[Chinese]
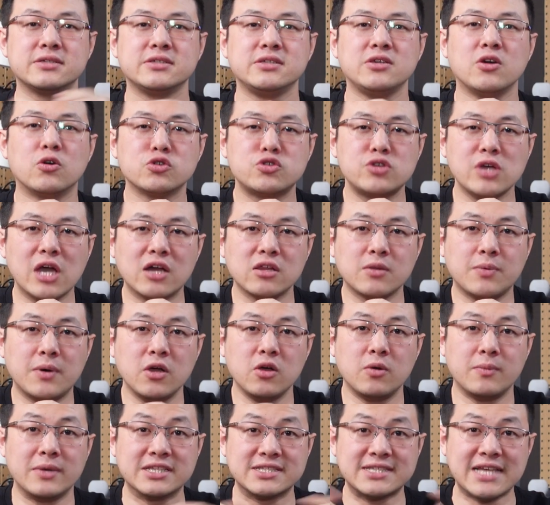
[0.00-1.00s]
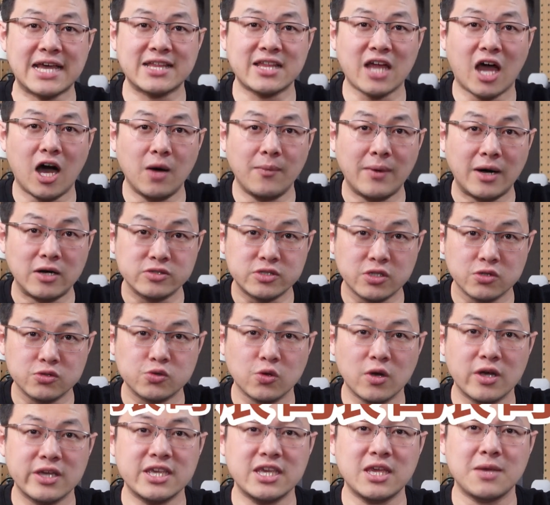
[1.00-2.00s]
有需要的朋友们，在淘宝搜
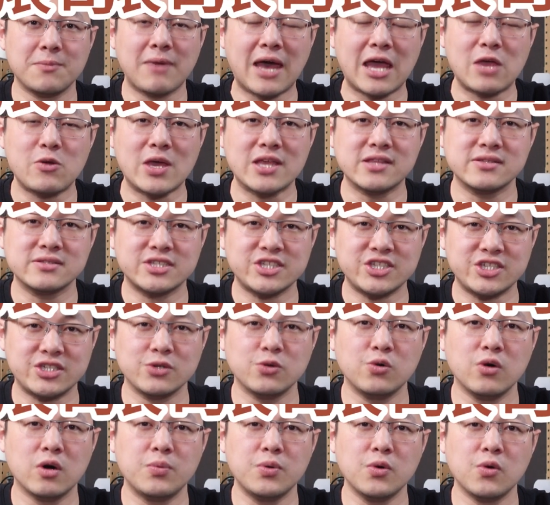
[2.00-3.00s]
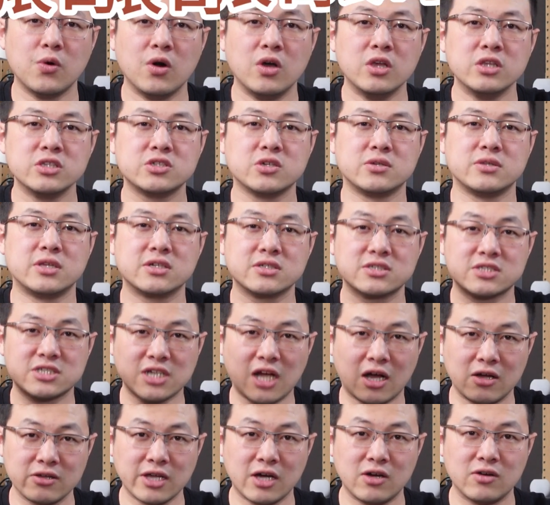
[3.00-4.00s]
索“尹白元期货铺”就能
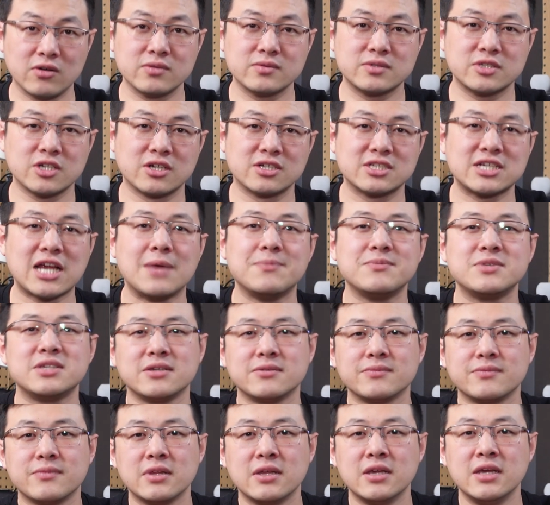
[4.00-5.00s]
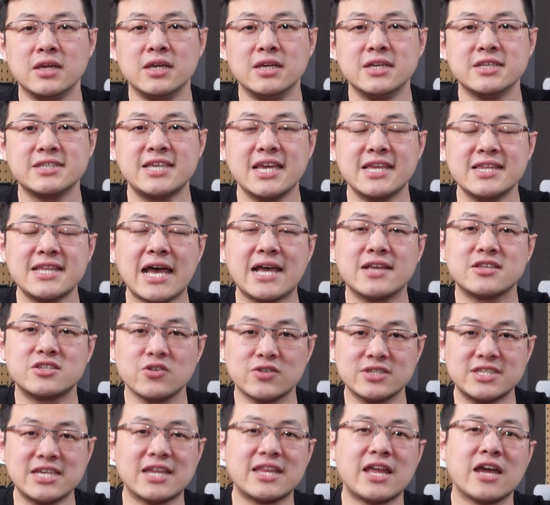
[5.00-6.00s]
找到这个产品。现在
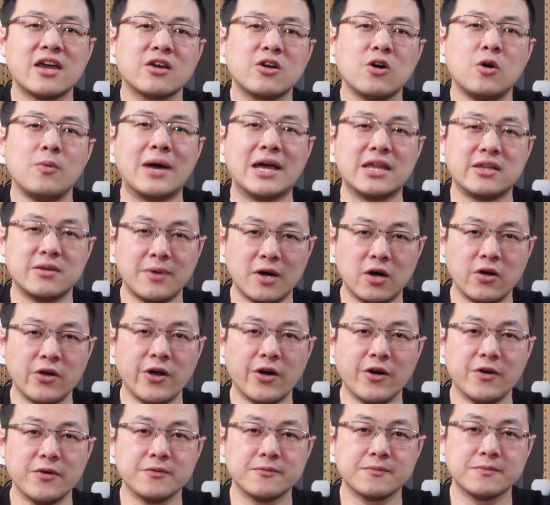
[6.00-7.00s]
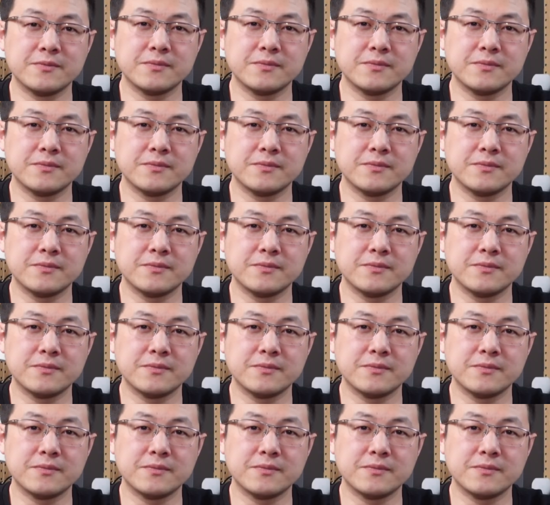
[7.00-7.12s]
就下单购买的朋友，